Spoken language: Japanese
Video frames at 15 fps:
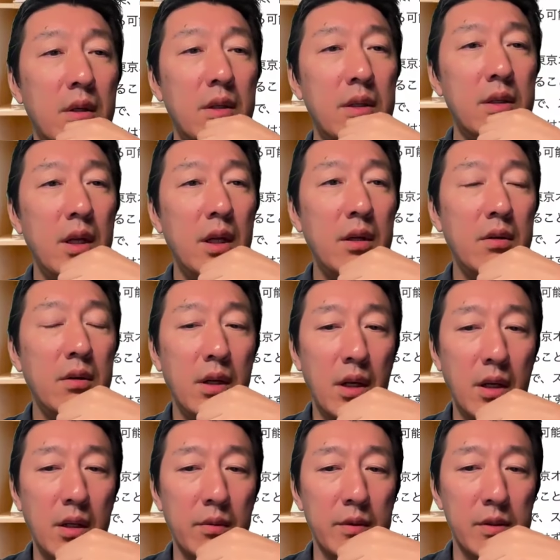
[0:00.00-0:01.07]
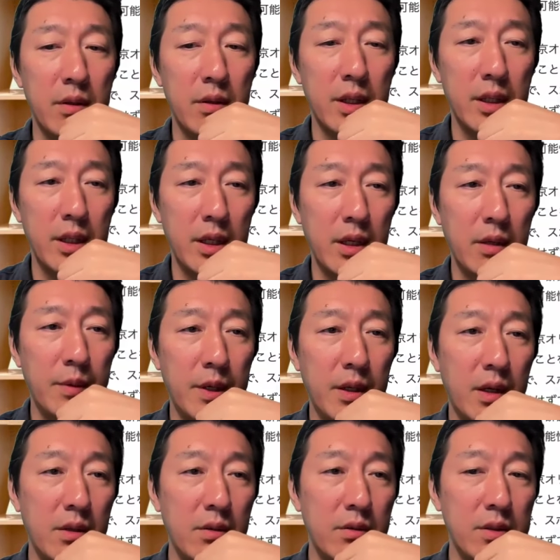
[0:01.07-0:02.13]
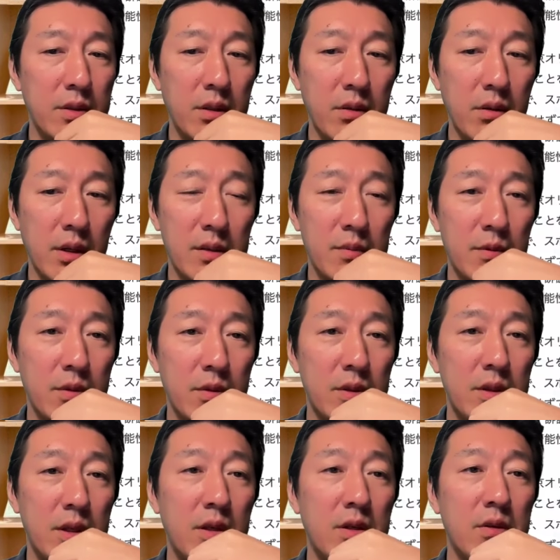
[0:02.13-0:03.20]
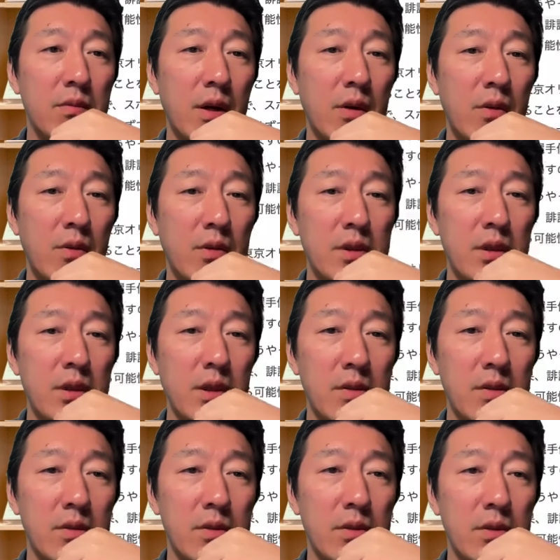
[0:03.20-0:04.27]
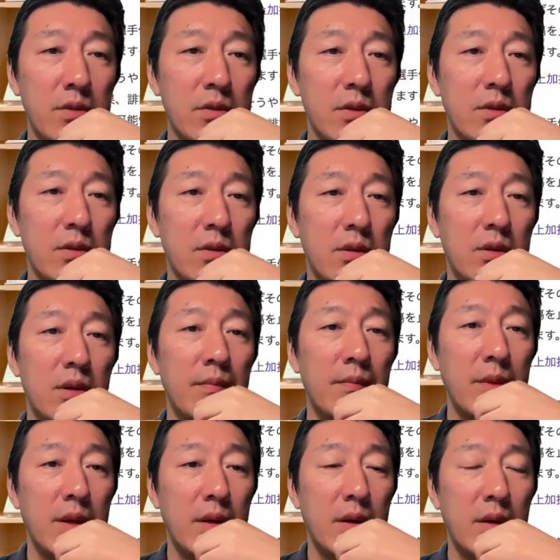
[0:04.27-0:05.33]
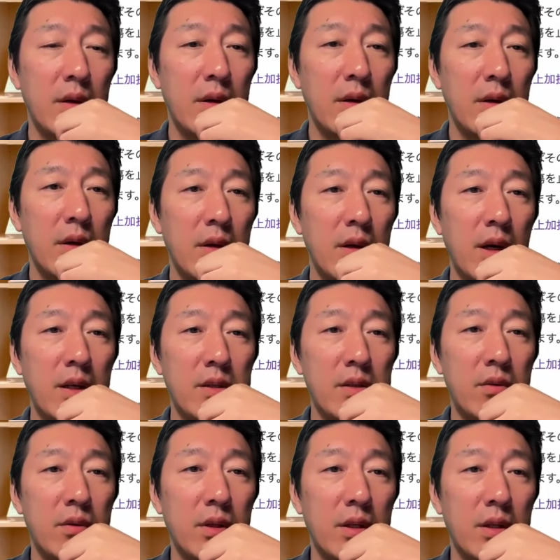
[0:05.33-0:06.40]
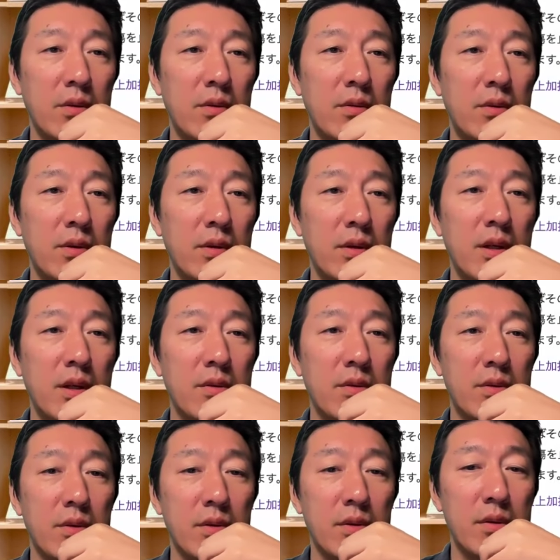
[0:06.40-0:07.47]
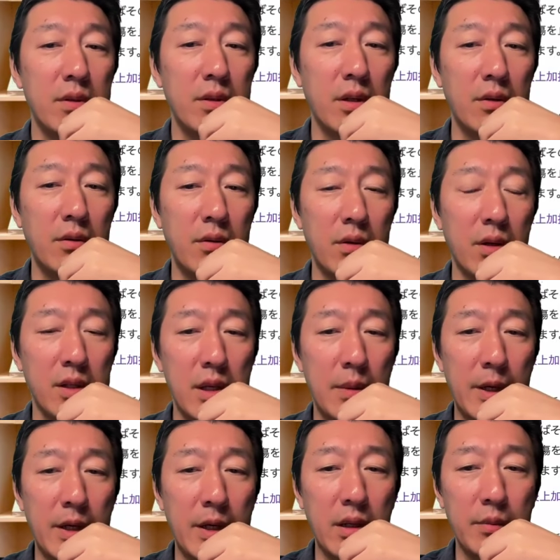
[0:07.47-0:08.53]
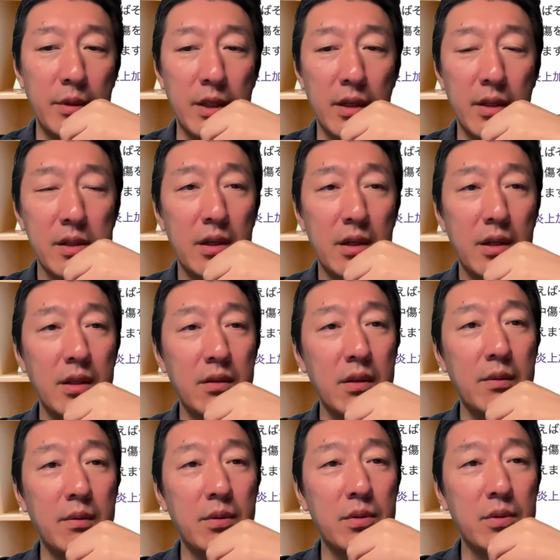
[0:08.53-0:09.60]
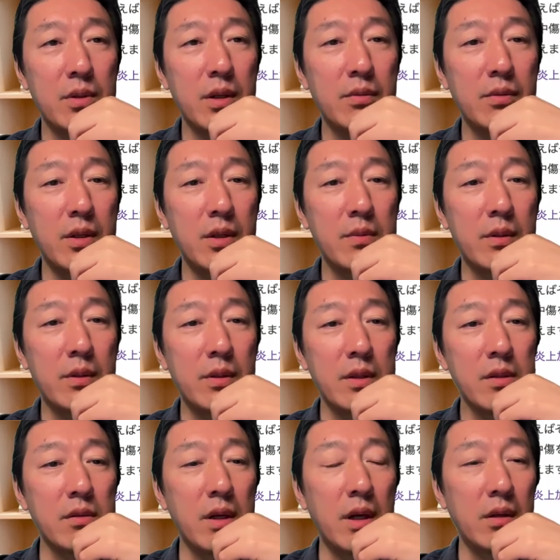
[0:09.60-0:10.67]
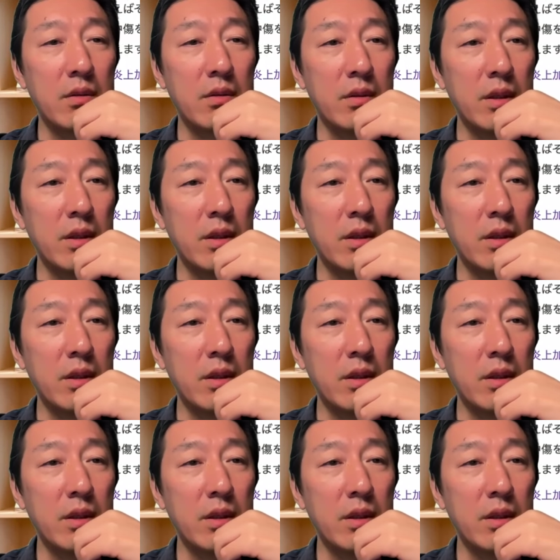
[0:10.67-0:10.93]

しないといけないと思うんですよね。ただやっぱり芸能人とかスポーツ選手は個人で訴訟すると、あいつこんな投稿で訴訟するんだ、心が狭いなみたいなさらなる誹謗中傷が増えてしまうリスクがあるの